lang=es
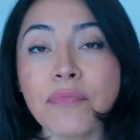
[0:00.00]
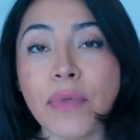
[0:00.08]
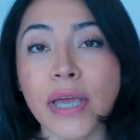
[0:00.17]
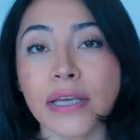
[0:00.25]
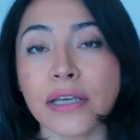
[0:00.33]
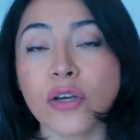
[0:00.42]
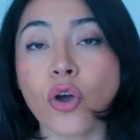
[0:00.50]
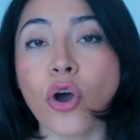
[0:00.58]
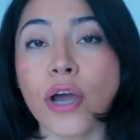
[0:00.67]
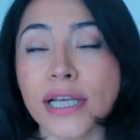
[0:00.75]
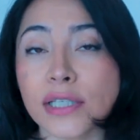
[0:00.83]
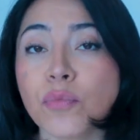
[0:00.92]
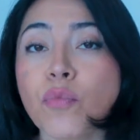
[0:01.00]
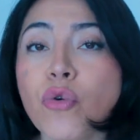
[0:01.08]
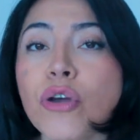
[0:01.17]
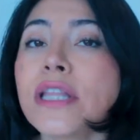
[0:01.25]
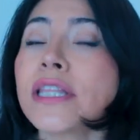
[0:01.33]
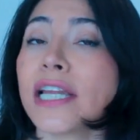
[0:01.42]
México es
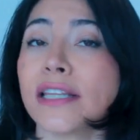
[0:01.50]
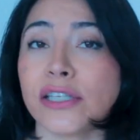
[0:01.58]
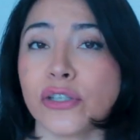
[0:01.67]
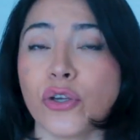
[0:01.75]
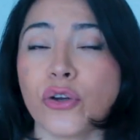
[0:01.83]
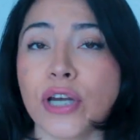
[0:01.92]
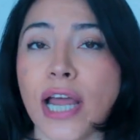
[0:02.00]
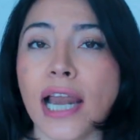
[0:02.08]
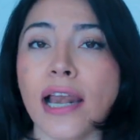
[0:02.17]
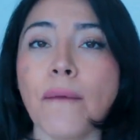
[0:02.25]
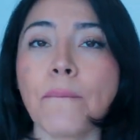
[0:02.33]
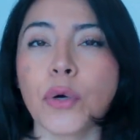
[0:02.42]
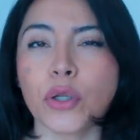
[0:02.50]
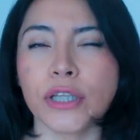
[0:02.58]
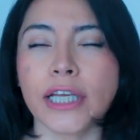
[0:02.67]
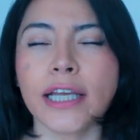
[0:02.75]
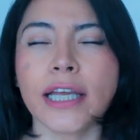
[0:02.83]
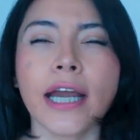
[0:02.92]
muy tradicional
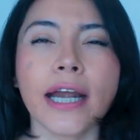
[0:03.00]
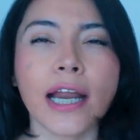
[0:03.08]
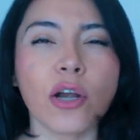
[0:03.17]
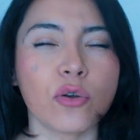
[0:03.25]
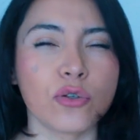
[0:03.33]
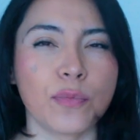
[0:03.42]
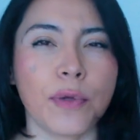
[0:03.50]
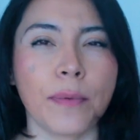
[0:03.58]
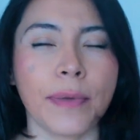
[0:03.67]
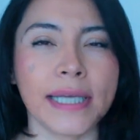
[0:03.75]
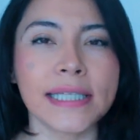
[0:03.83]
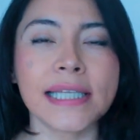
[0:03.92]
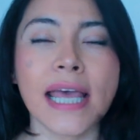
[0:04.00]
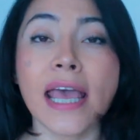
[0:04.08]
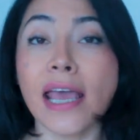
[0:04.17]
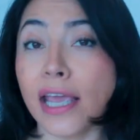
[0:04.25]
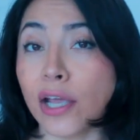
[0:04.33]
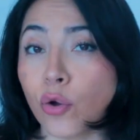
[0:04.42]
proteger a los bebés
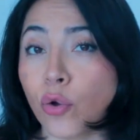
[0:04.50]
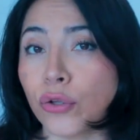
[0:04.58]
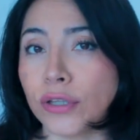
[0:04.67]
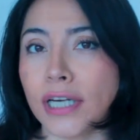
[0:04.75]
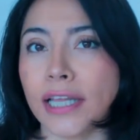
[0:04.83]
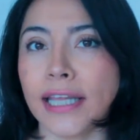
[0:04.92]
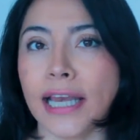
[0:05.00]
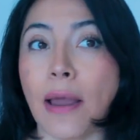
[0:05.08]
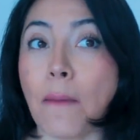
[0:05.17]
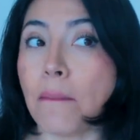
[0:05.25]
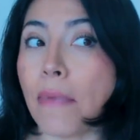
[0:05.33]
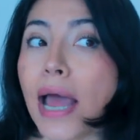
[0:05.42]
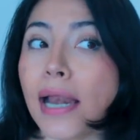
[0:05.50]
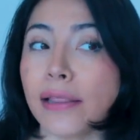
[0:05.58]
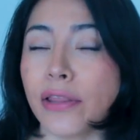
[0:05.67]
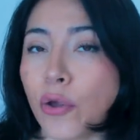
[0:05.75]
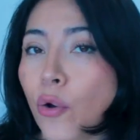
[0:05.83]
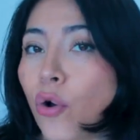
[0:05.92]
en contra del
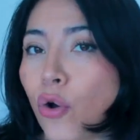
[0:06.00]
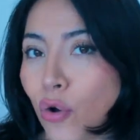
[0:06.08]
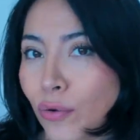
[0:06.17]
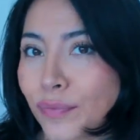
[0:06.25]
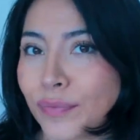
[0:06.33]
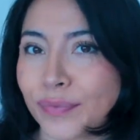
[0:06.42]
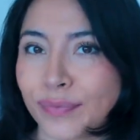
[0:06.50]
mal de ojo.